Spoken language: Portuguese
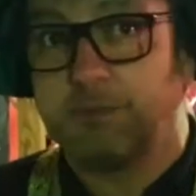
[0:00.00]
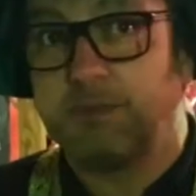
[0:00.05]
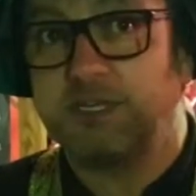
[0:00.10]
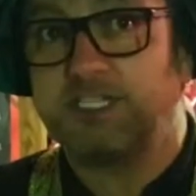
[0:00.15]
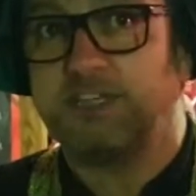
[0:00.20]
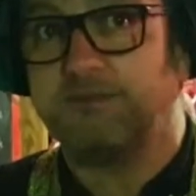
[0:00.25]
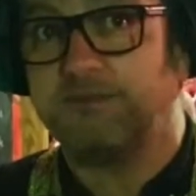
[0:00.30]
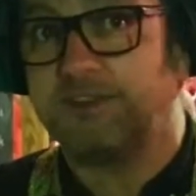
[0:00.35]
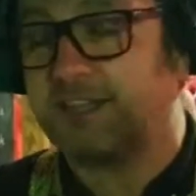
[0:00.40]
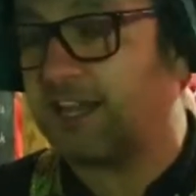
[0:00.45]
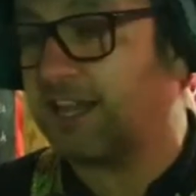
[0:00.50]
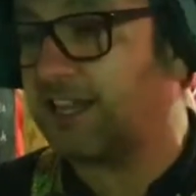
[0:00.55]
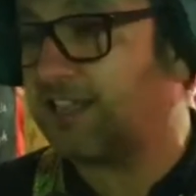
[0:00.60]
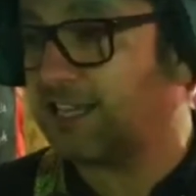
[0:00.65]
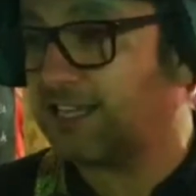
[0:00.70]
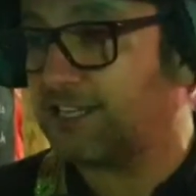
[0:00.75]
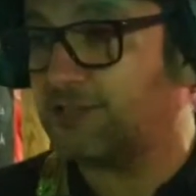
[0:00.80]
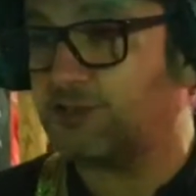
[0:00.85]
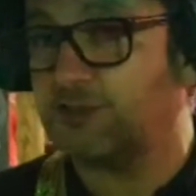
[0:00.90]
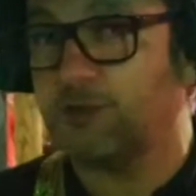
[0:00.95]
mas a
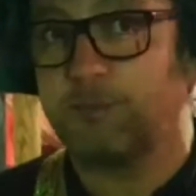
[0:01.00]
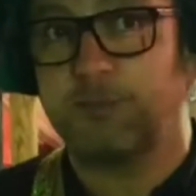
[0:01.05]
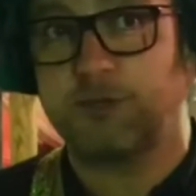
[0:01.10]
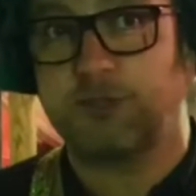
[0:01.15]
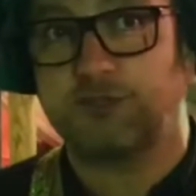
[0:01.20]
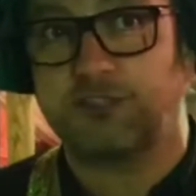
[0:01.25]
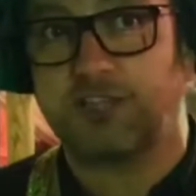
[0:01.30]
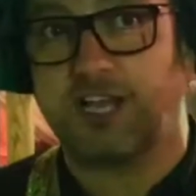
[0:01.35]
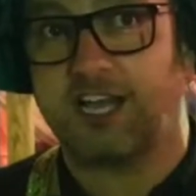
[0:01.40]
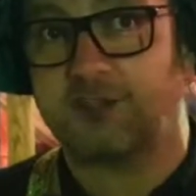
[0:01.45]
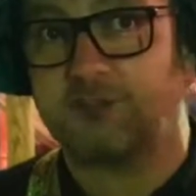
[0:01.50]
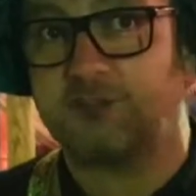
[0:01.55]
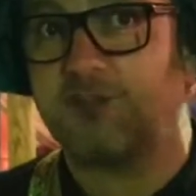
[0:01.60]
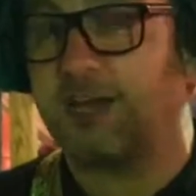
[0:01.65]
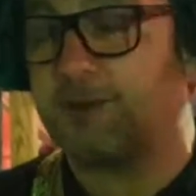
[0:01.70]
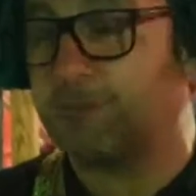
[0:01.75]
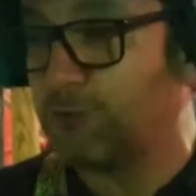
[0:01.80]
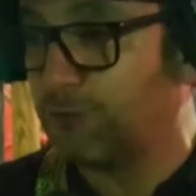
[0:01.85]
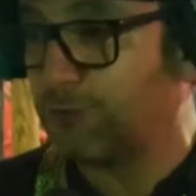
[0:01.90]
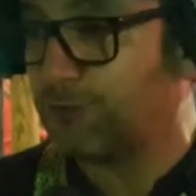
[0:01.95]
verdade é que São Pedro está a
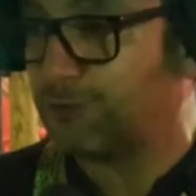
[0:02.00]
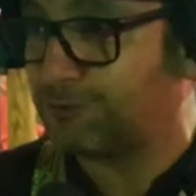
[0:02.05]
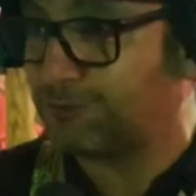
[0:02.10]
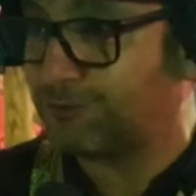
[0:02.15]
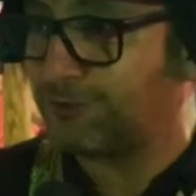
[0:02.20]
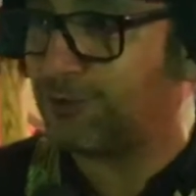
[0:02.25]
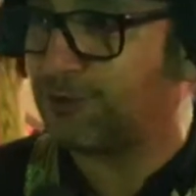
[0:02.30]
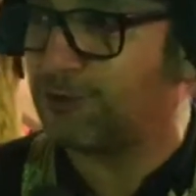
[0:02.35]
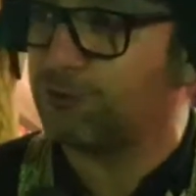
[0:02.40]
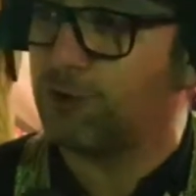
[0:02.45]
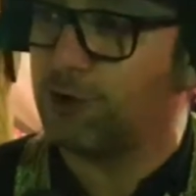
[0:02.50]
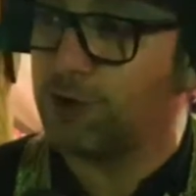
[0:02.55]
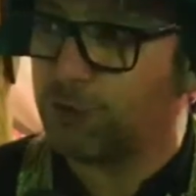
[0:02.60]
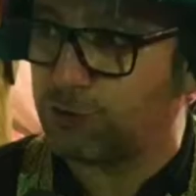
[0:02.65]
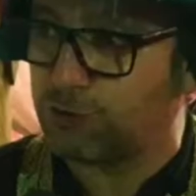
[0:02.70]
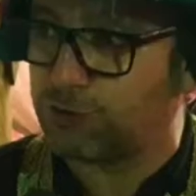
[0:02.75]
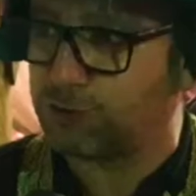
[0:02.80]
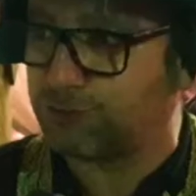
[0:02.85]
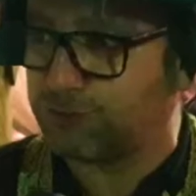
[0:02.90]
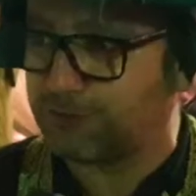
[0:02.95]
ajudar muito, num
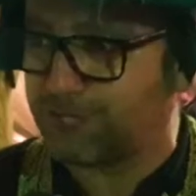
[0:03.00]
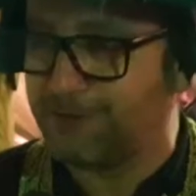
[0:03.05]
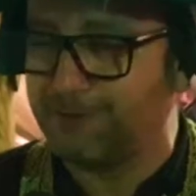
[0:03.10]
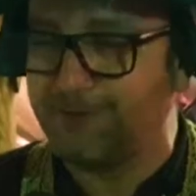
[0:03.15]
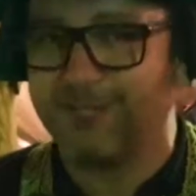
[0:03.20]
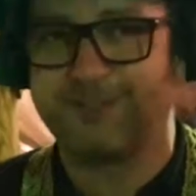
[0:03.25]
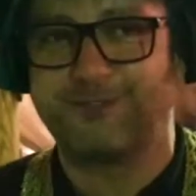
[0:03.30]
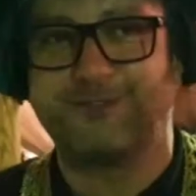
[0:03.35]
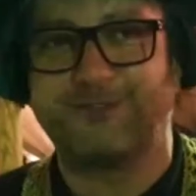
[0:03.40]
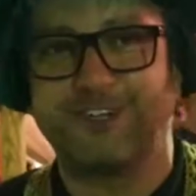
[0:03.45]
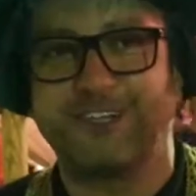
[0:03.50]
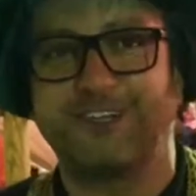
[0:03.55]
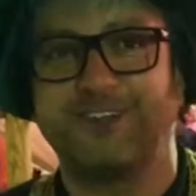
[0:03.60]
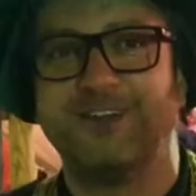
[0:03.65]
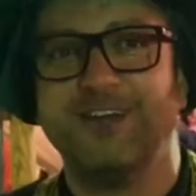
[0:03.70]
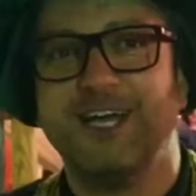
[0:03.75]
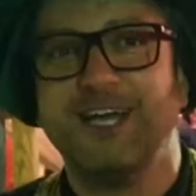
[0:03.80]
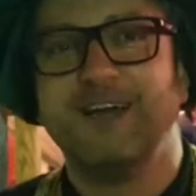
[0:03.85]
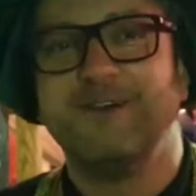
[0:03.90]
agosto extremamente frio,